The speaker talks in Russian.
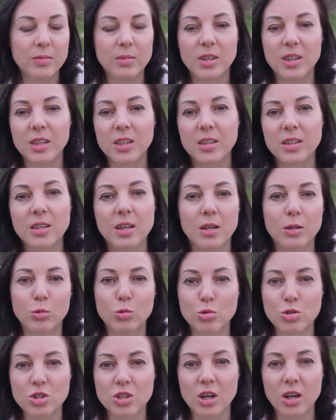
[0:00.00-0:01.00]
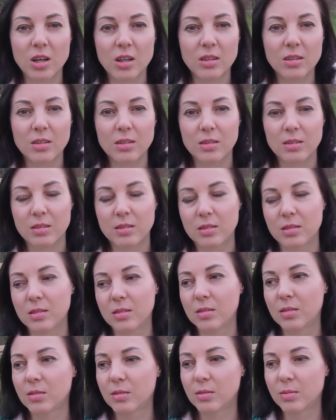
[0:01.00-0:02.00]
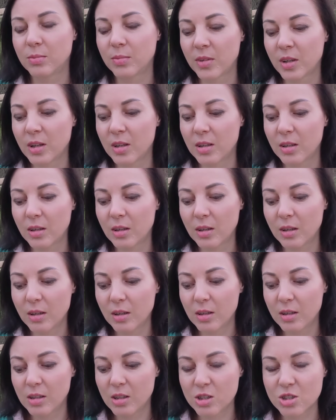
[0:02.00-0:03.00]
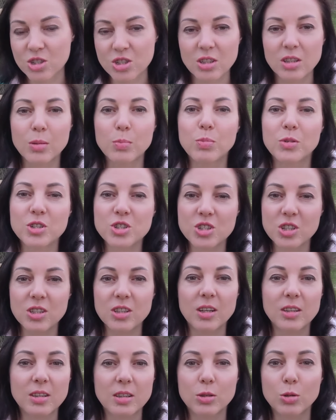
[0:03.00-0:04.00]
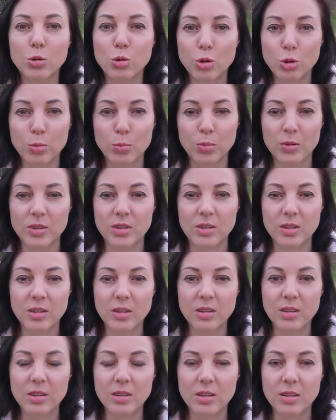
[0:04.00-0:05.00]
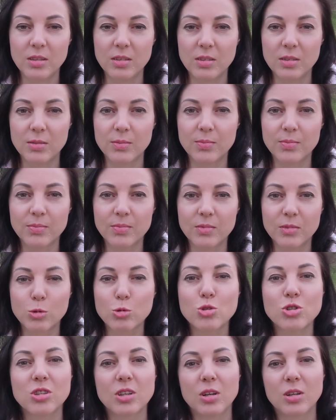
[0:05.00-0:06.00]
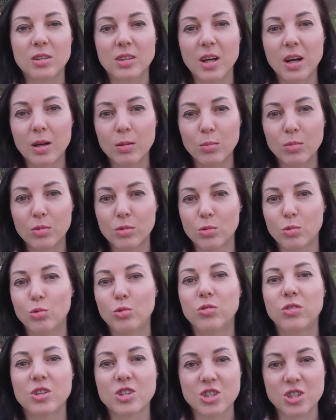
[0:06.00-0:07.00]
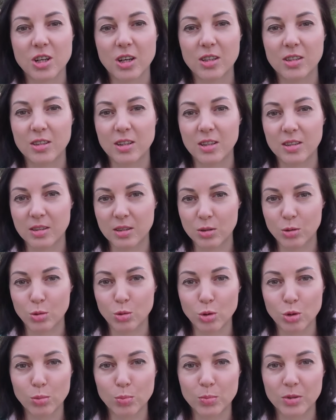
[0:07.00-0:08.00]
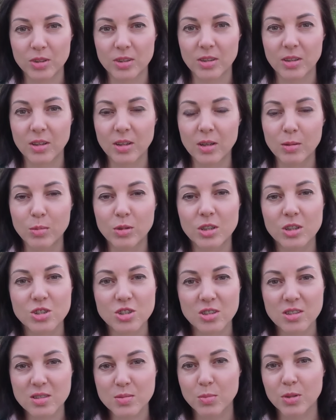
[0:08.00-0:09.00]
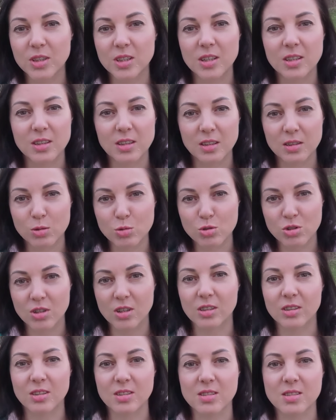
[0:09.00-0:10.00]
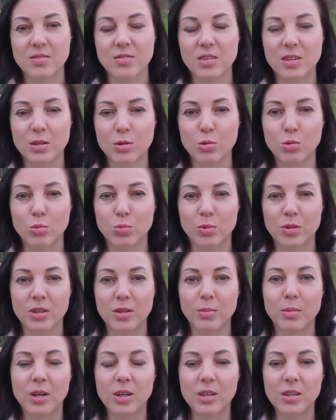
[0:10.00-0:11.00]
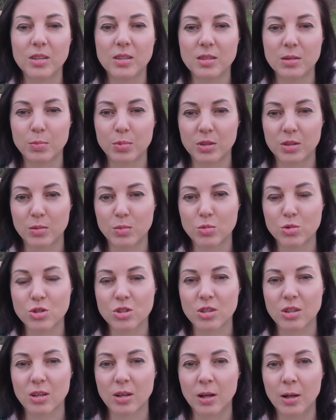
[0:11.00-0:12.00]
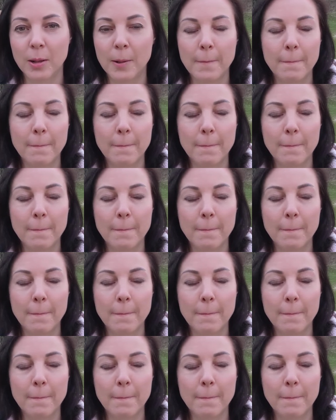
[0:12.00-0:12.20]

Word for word: Ихняя душа э, решила прожить этот опыт. И нужно нам уважать этот опыт. Мы должны смотреть на это уже как-то сверху, понимаете? Потому что,